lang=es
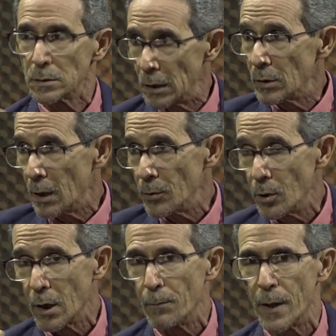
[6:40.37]
Hay un
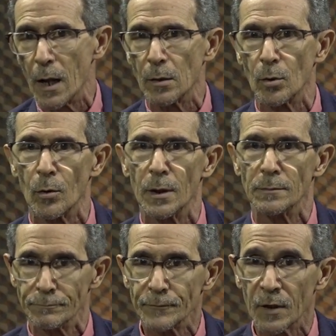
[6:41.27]
avión esperándolo ahí,
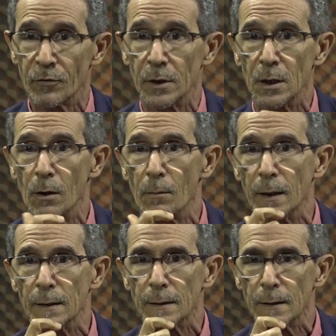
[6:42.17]

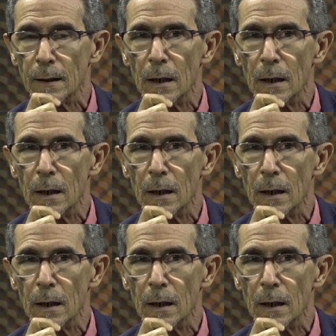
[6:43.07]
efectivamente.